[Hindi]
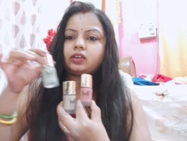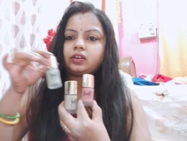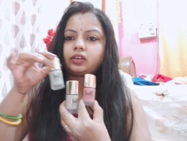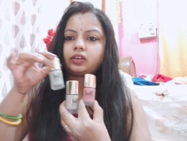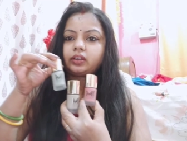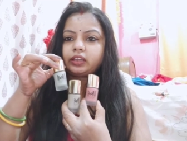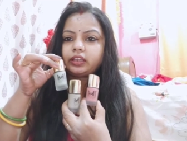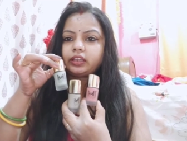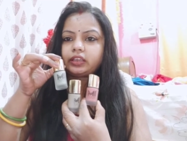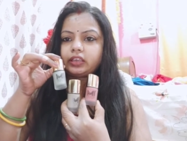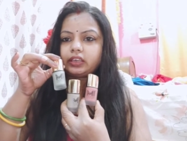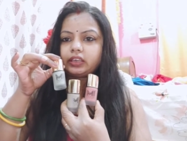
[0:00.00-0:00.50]

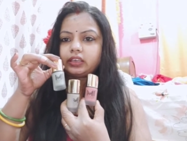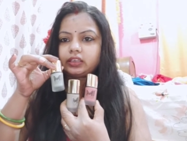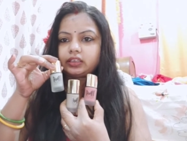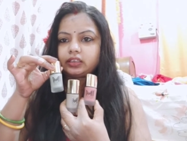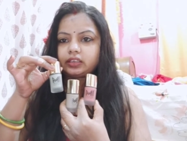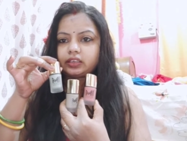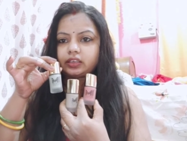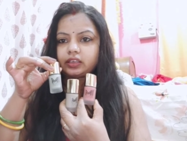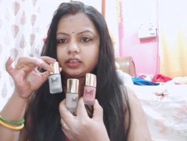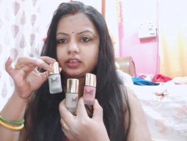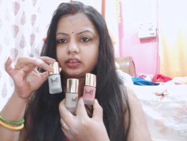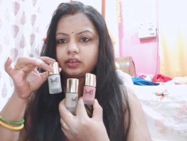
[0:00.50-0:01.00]
और एक
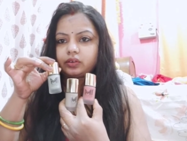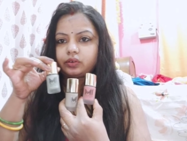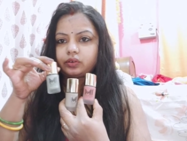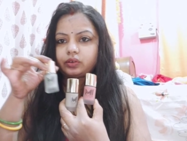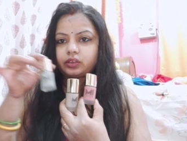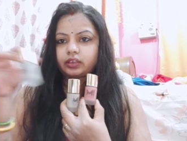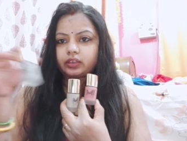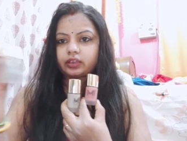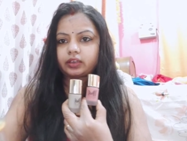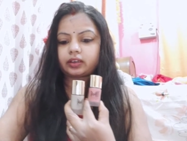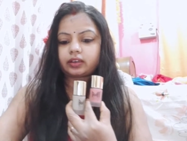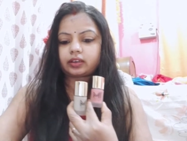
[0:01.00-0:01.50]
ये हो
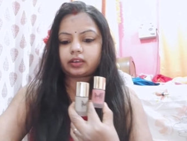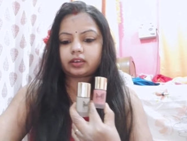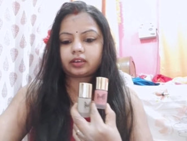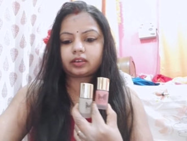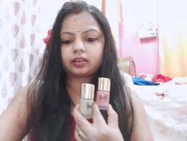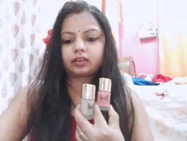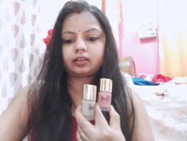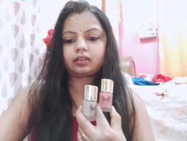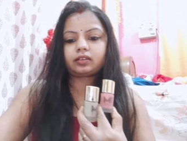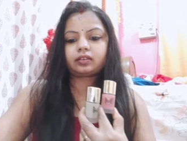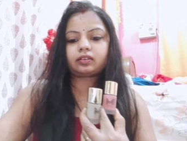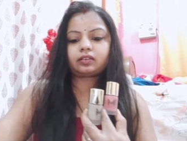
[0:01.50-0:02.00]
गया
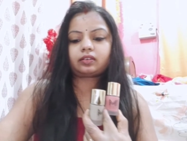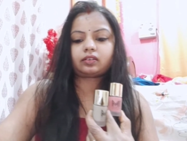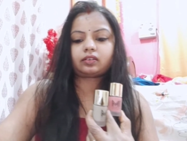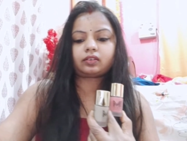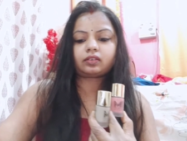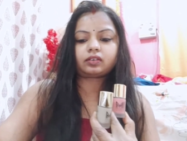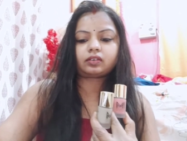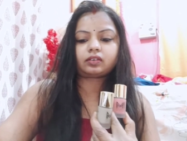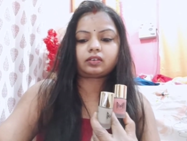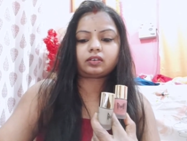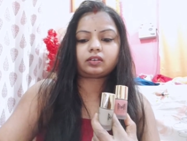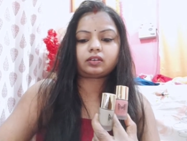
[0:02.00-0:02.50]

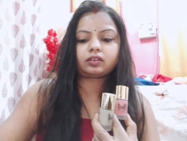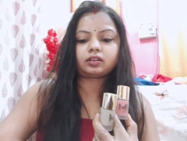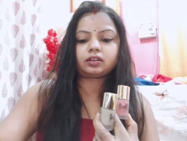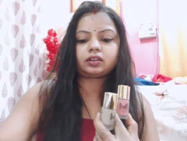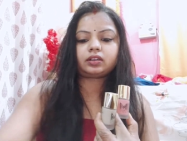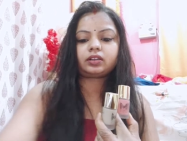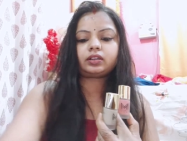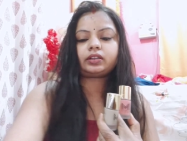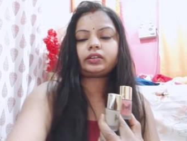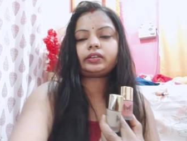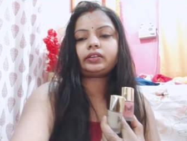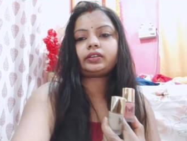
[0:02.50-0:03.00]

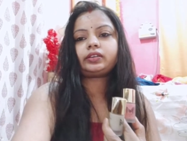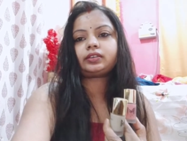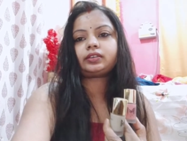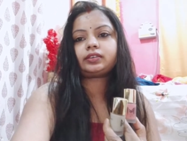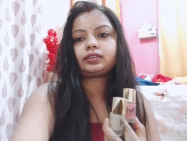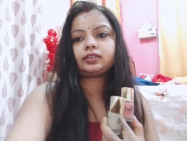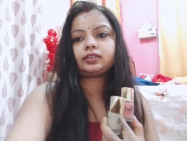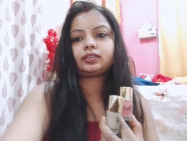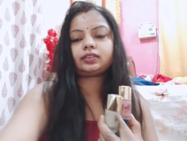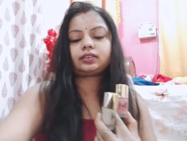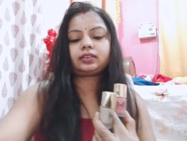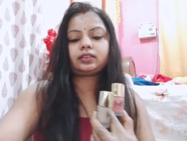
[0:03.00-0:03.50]
और
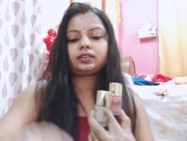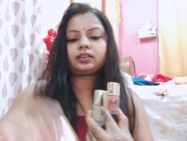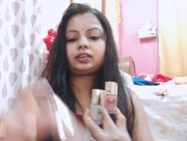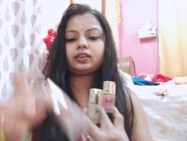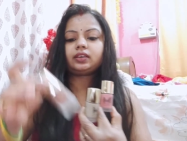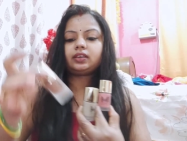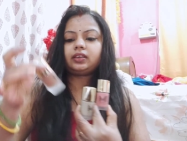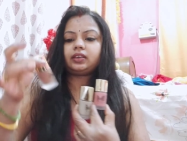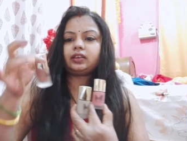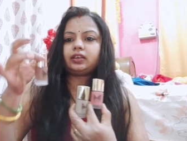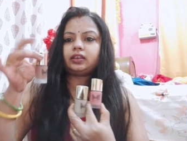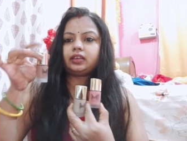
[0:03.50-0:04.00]

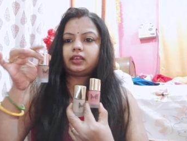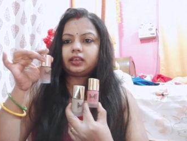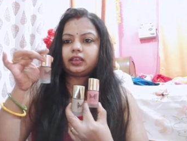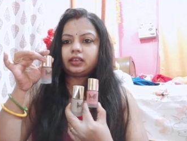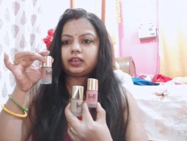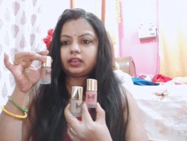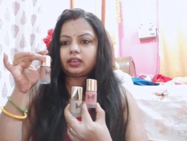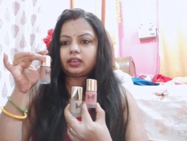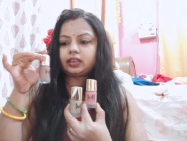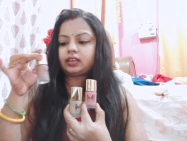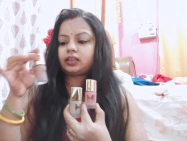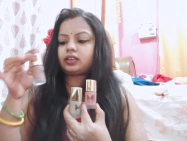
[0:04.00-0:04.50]

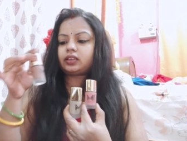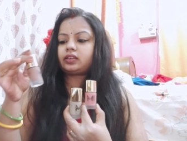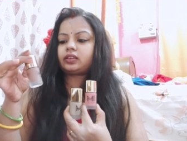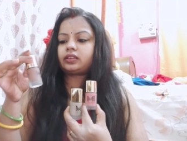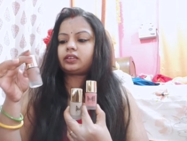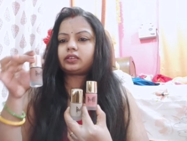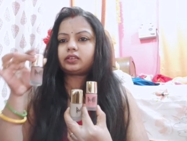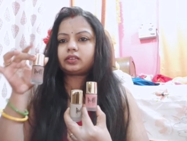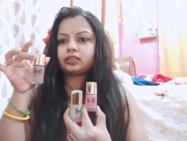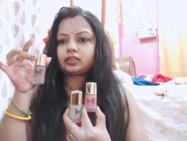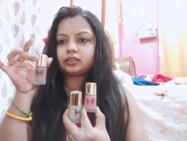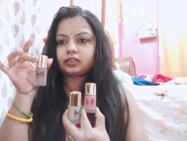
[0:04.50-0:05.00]

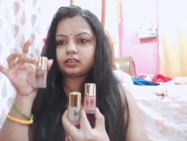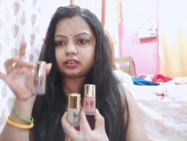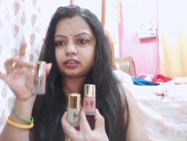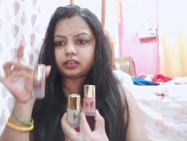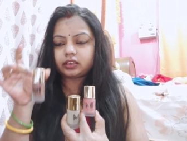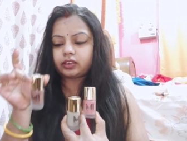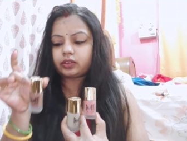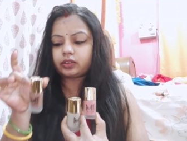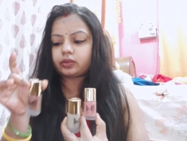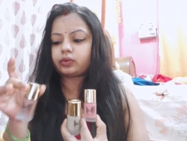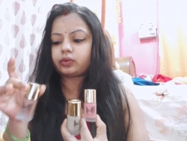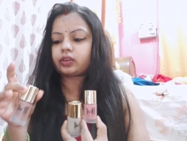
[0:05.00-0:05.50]
एक
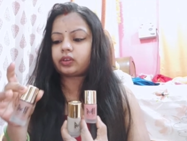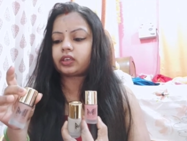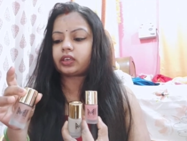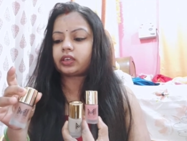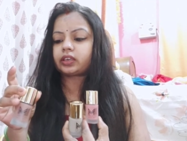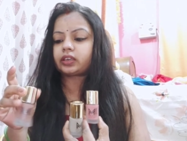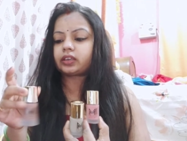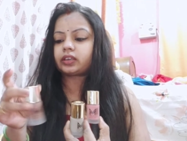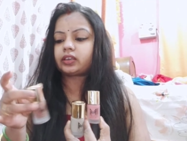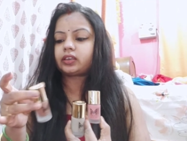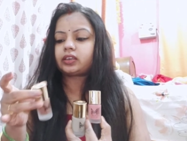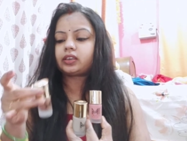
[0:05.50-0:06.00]
ये हो
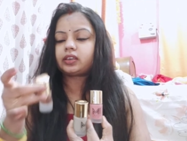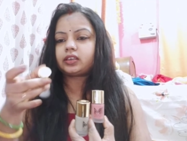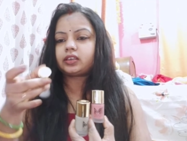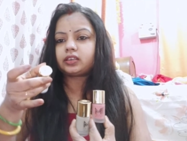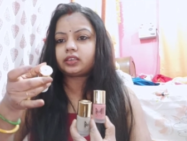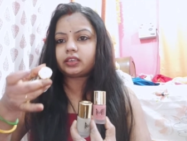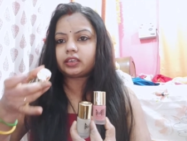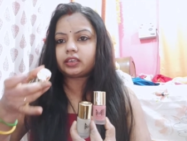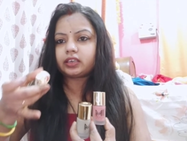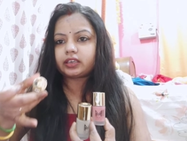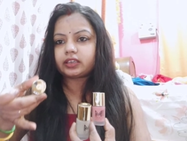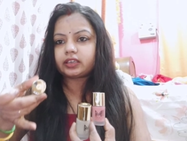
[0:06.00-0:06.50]
गया
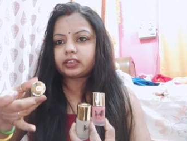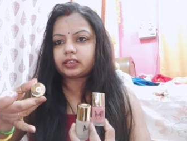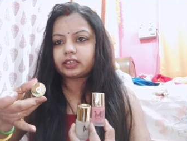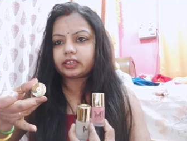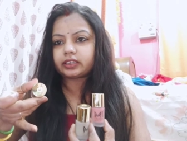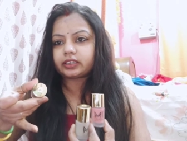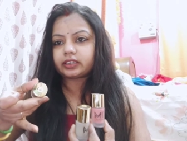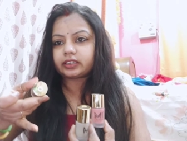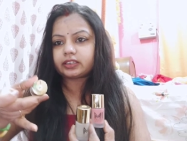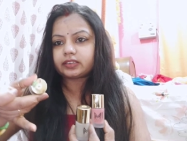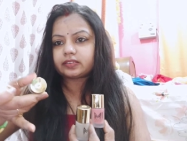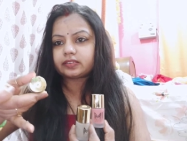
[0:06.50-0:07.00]
ये है
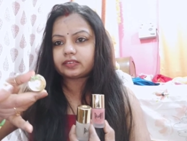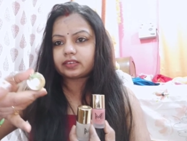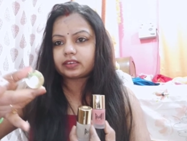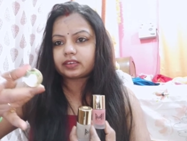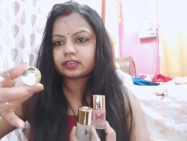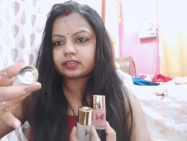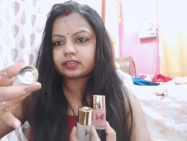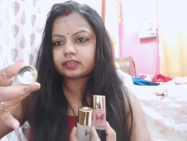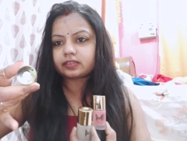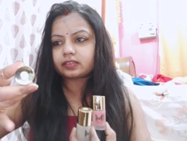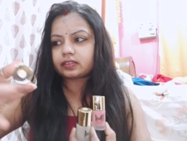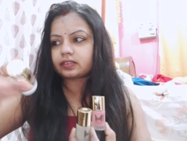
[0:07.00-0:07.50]
थर्टी
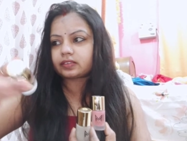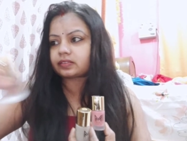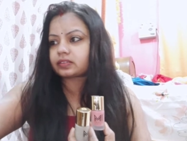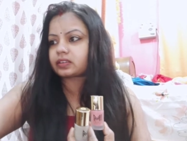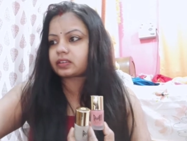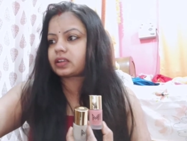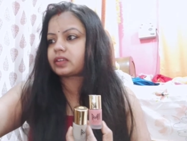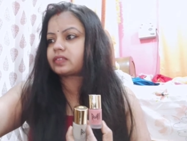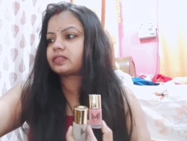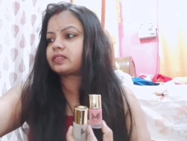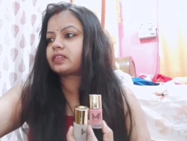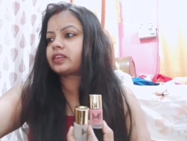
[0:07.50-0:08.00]
सिक्स
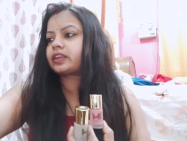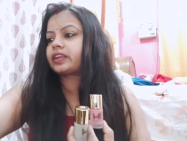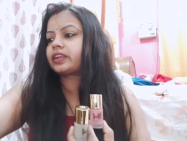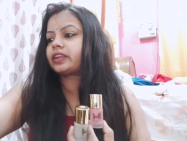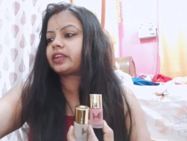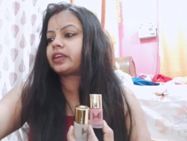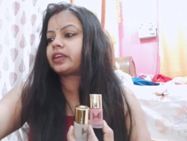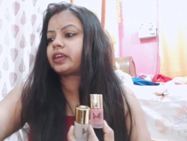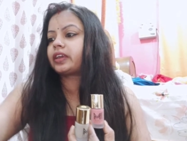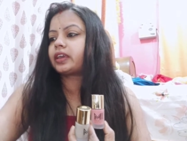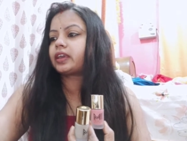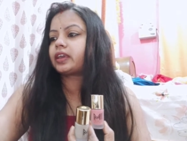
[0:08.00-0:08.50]
इसका
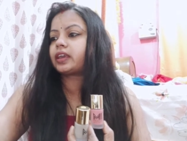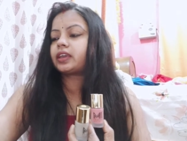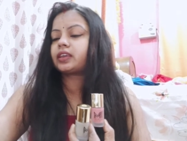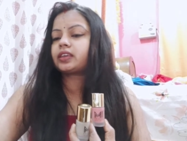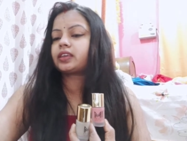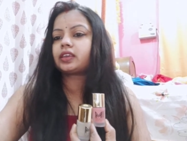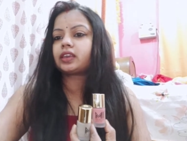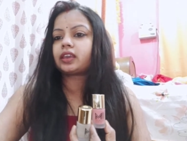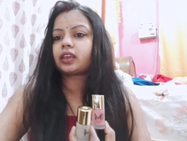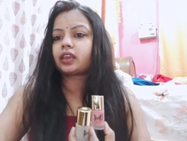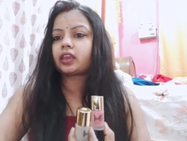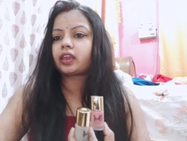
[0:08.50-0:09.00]
सेड है
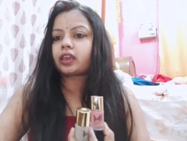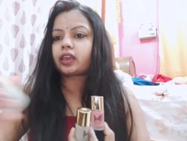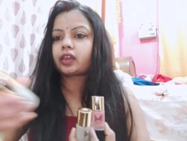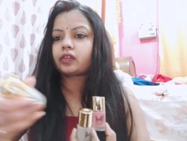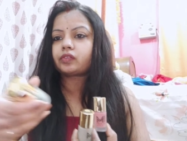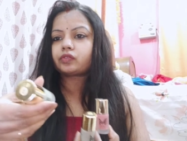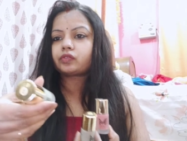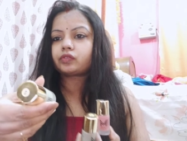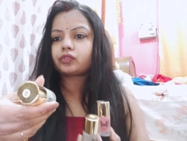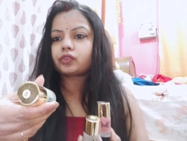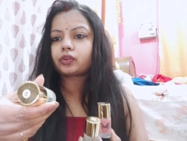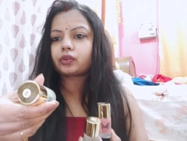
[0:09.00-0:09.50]
ये है
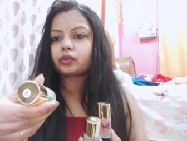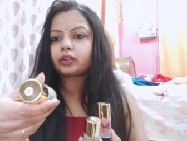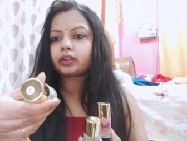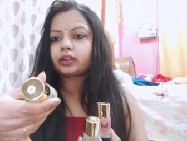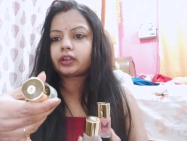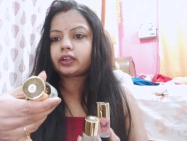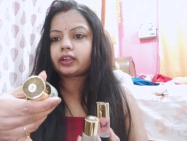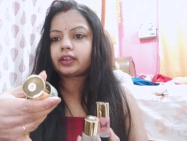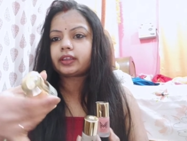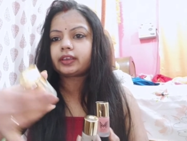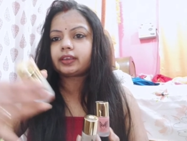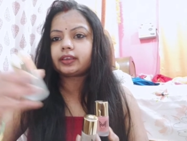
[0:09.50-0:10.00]

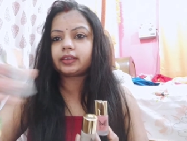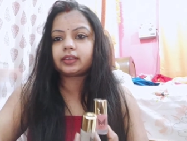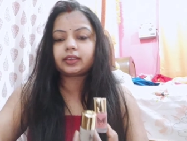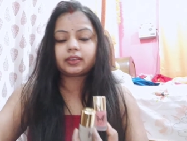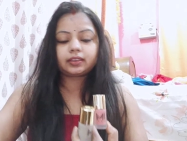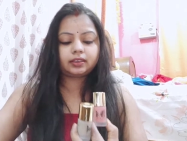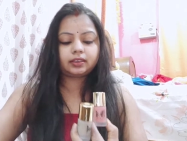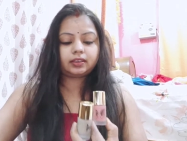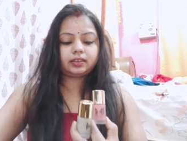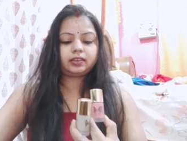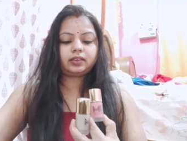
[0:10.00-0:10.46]
फोर्टी